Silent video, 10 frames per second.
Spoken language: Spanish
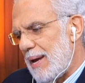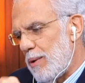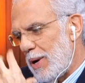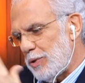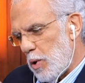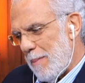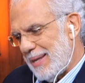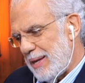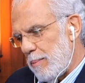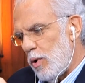a nuestros
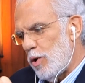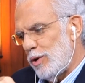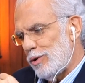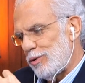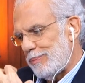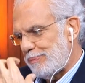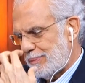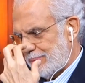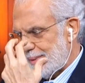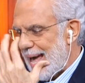matrimonios,
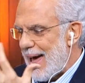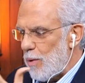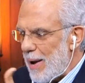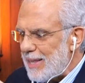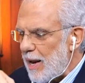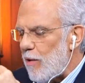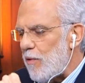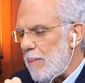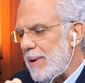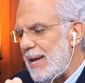a
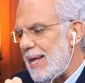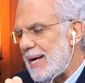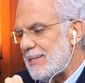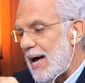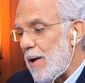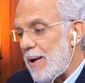nuestras familias,